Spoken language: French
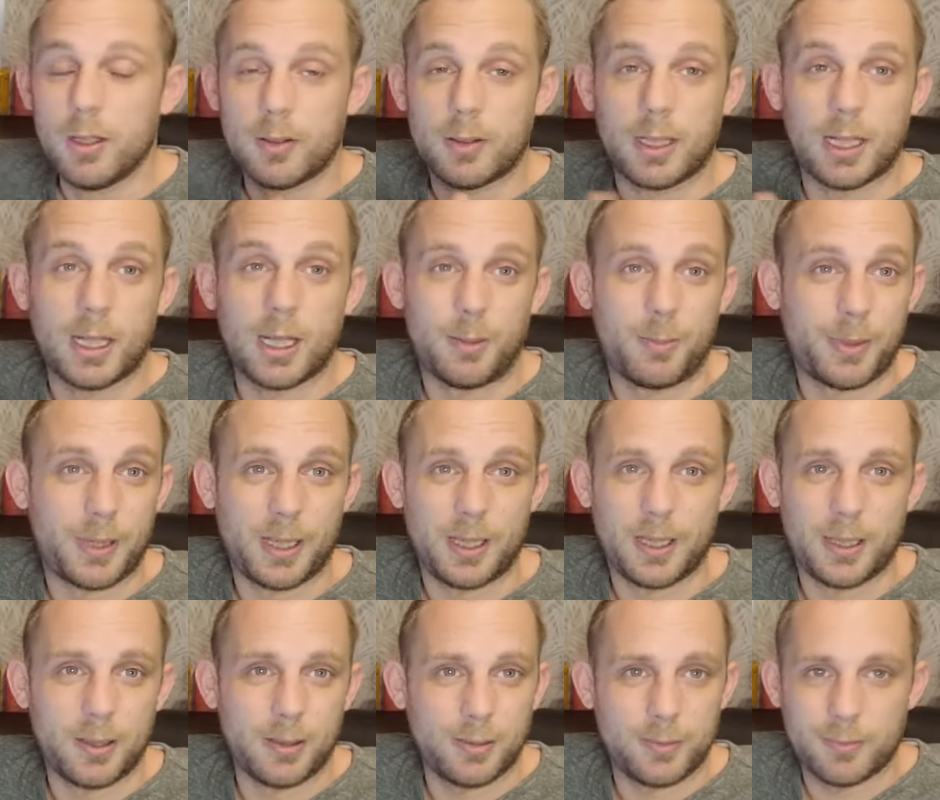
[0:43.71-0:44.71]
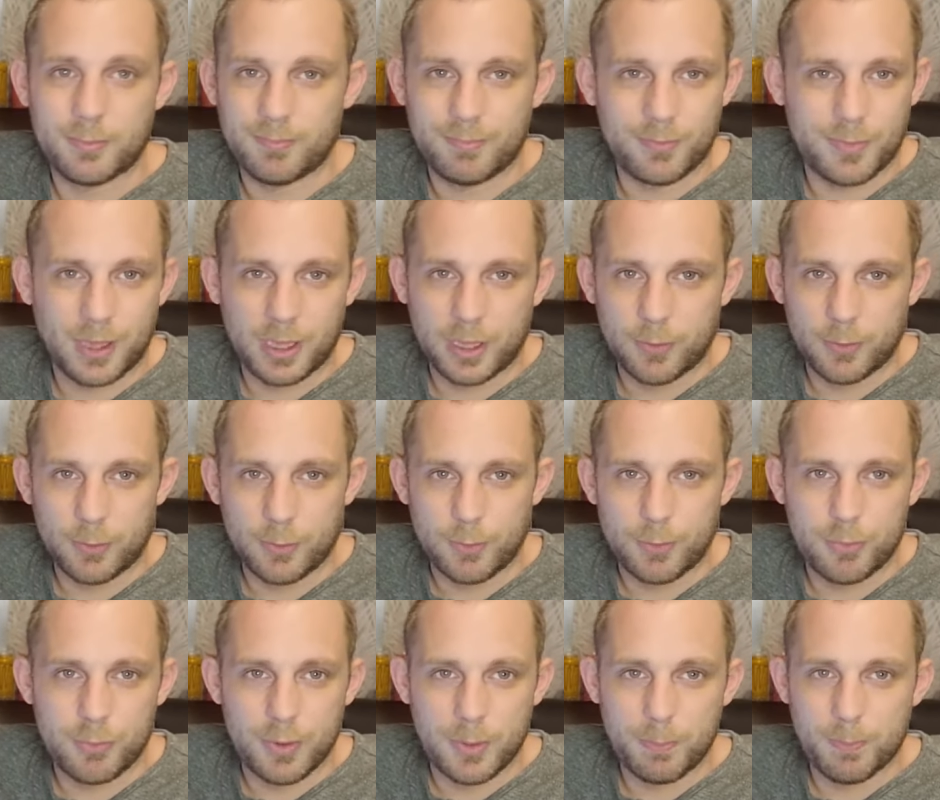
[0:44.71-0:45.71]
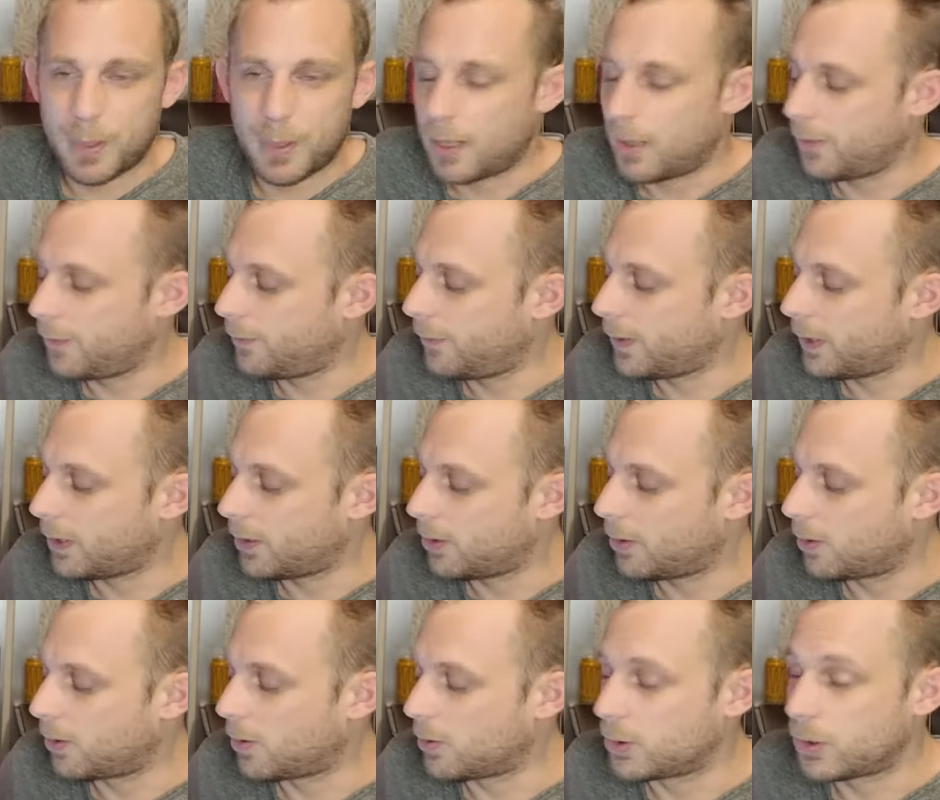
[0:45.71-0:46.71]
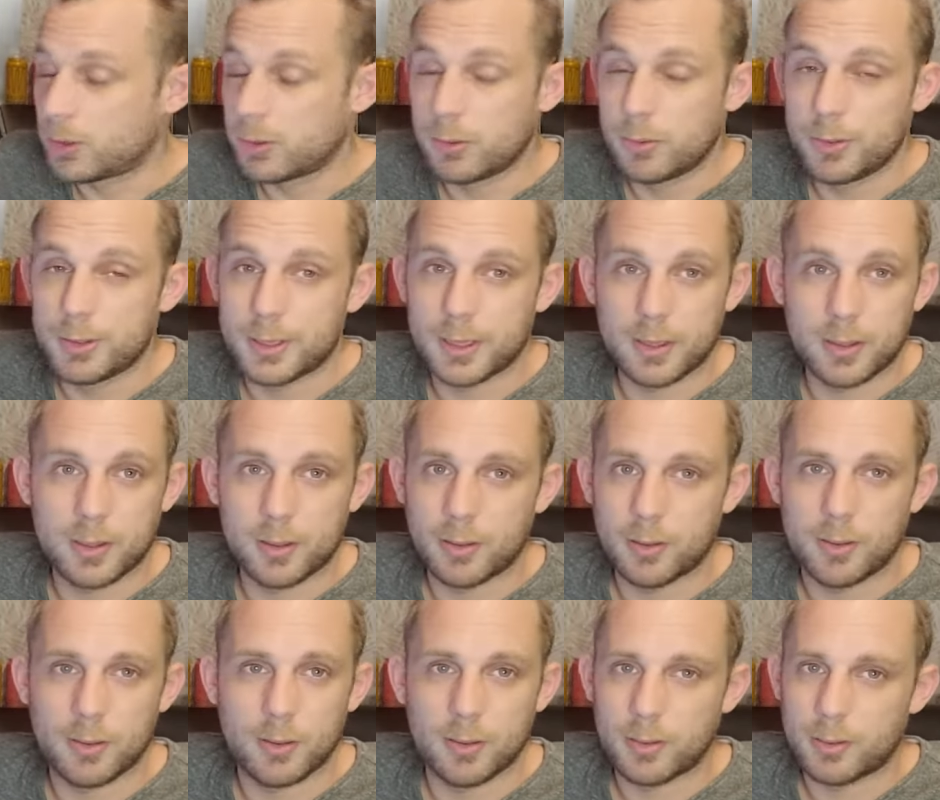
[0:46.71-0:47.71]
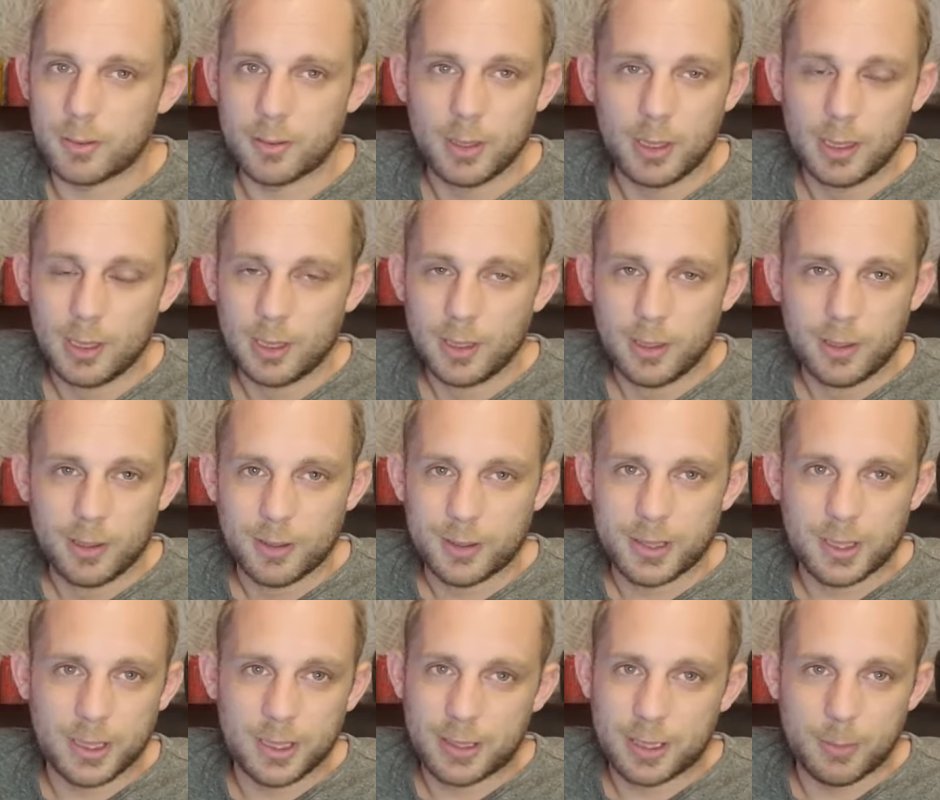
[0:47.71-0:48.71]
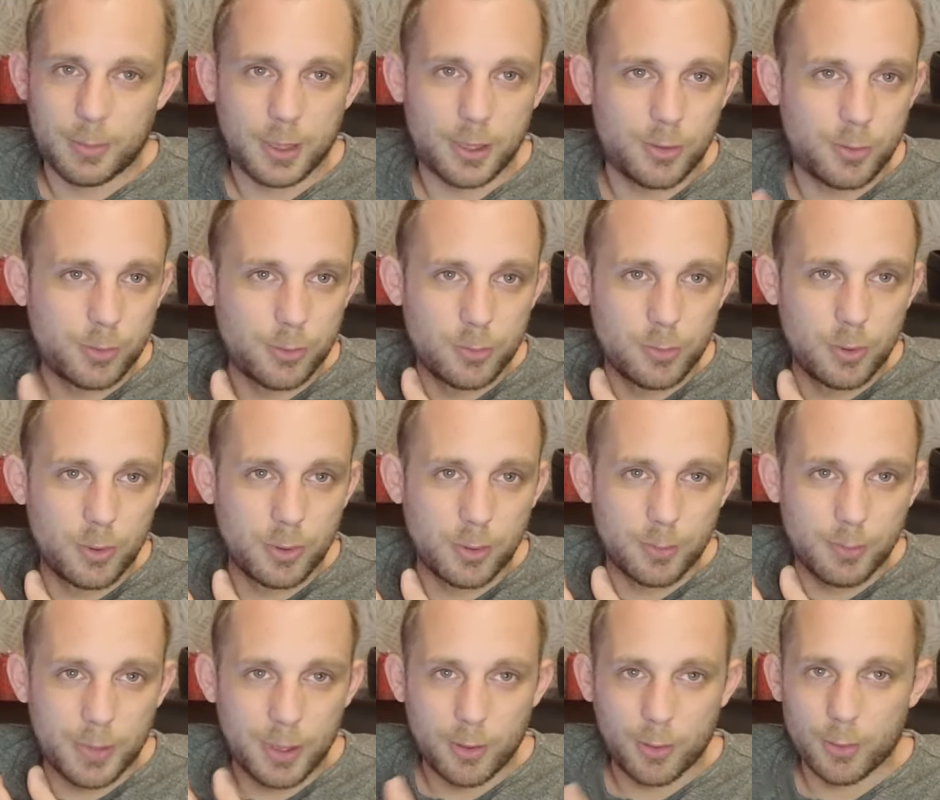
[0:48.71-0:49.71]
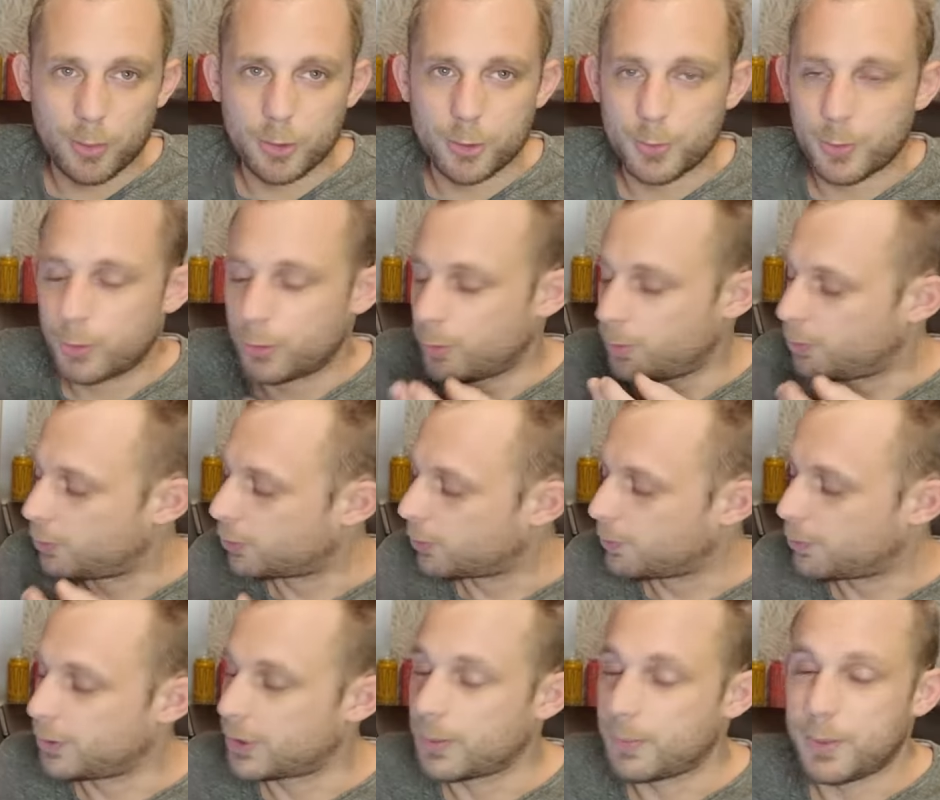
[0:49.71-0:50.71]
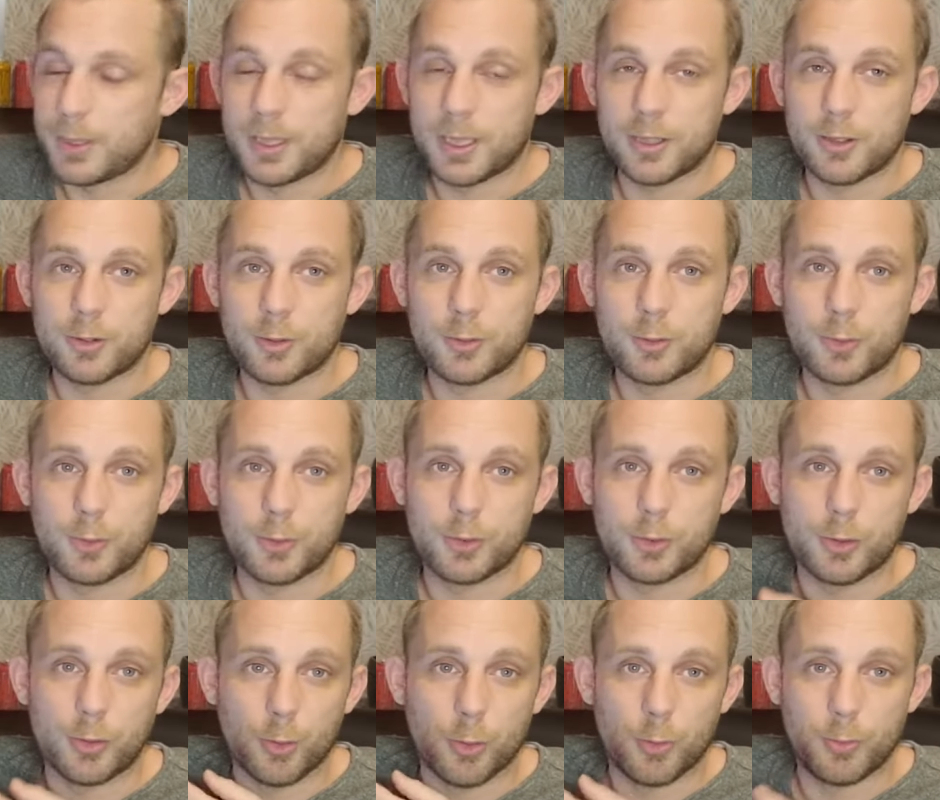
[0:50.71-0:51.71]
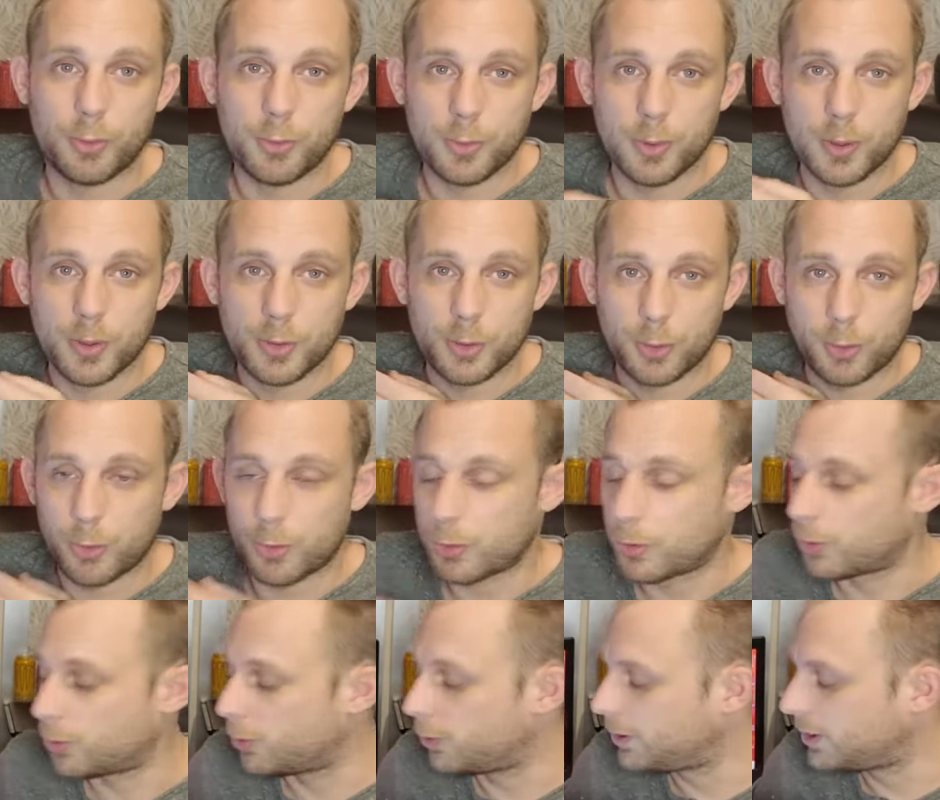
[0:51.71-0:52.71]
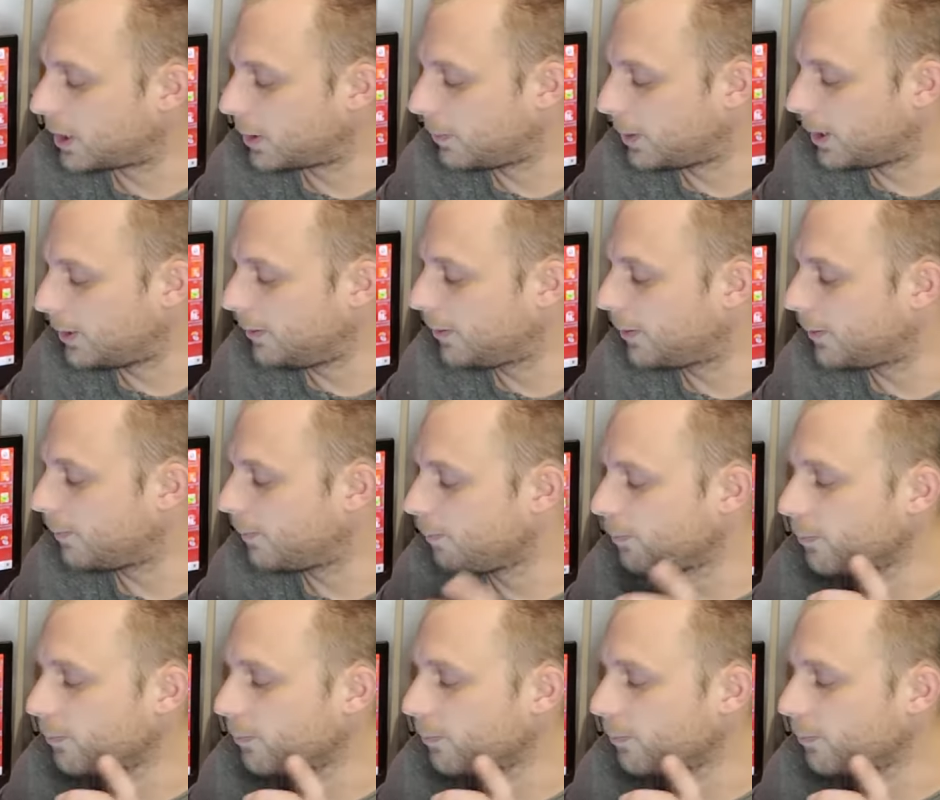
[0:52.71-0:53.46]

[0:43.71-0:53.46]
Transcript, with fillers: Voilà. Après, voilà, vous ne pouvez pas faire grand-chose. Hein, c'est des tablettes où malheureusement, de plus en plus d'applications ne fonctionneront plus hein, sur ce genre de tablettes.